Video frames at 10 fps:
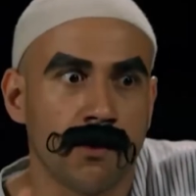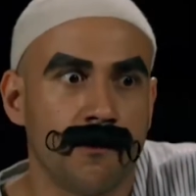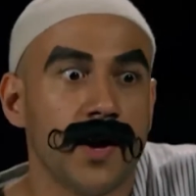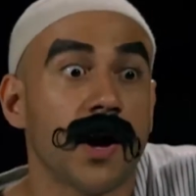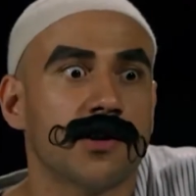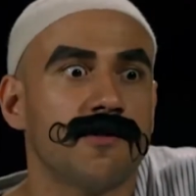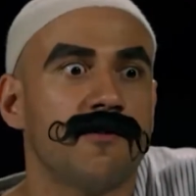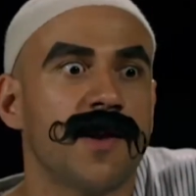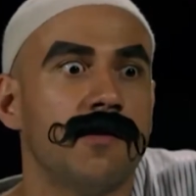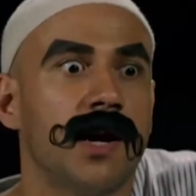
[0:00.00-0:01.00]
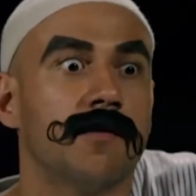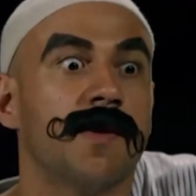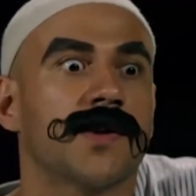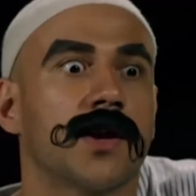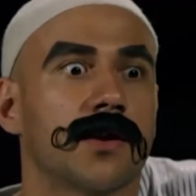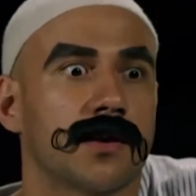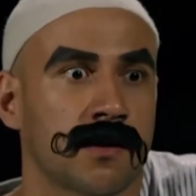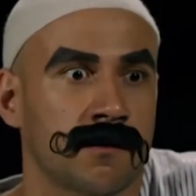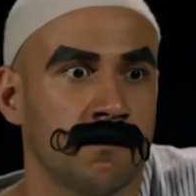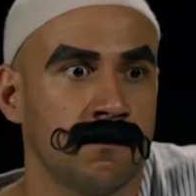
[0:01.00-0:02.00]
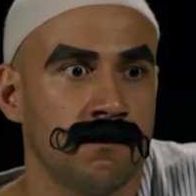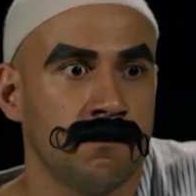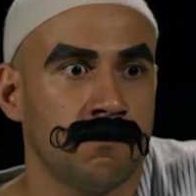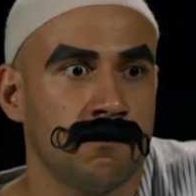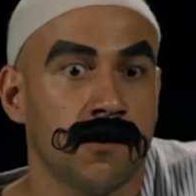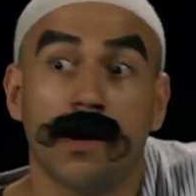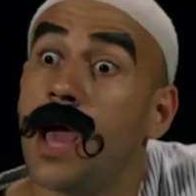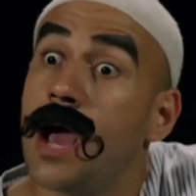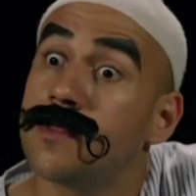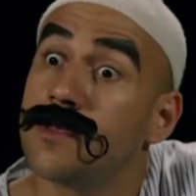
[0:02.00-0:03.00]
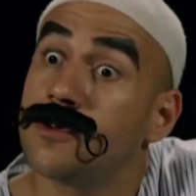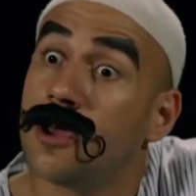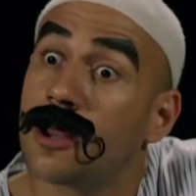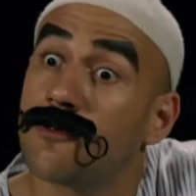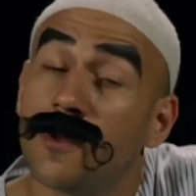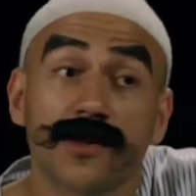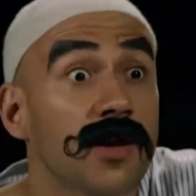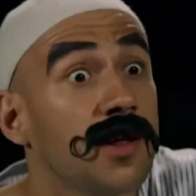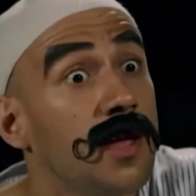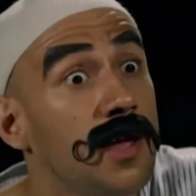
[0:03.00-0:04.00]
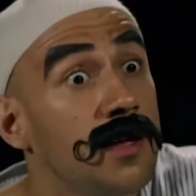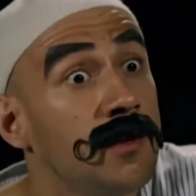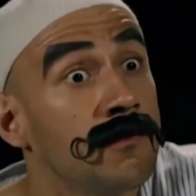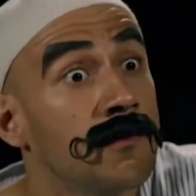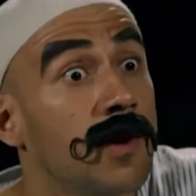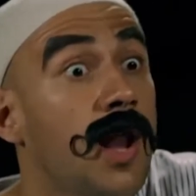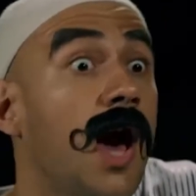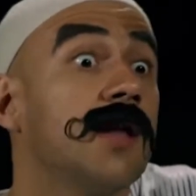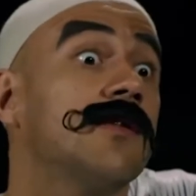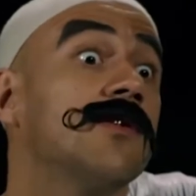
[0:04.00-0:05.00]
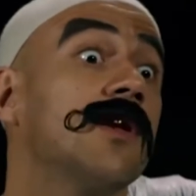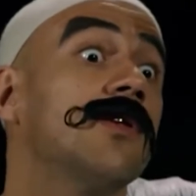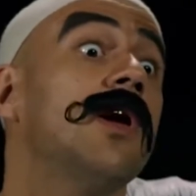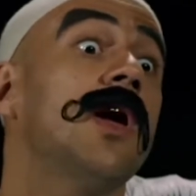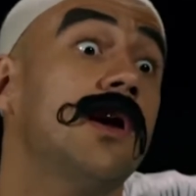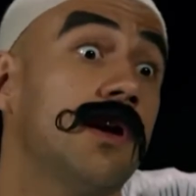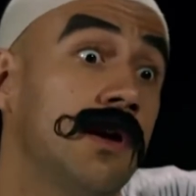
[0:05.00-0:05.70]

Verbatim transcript: وبيختفي في لمح البصر ولا حدش يعرف له طريق ولا حتى صديق